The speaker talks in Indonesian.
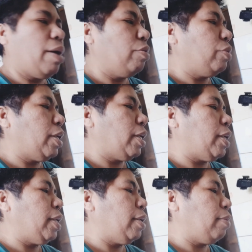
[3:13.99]
bagus
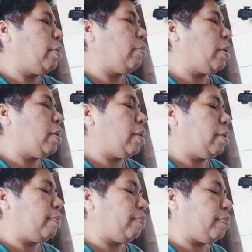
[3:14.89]
hari ini teman-teman
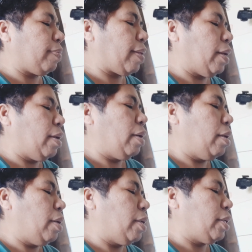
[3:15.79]

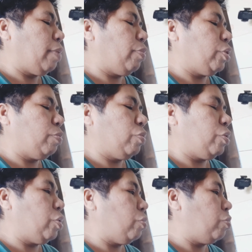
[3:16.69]
saya mau jemur
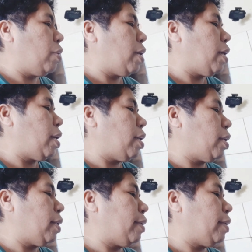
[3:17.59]
di luar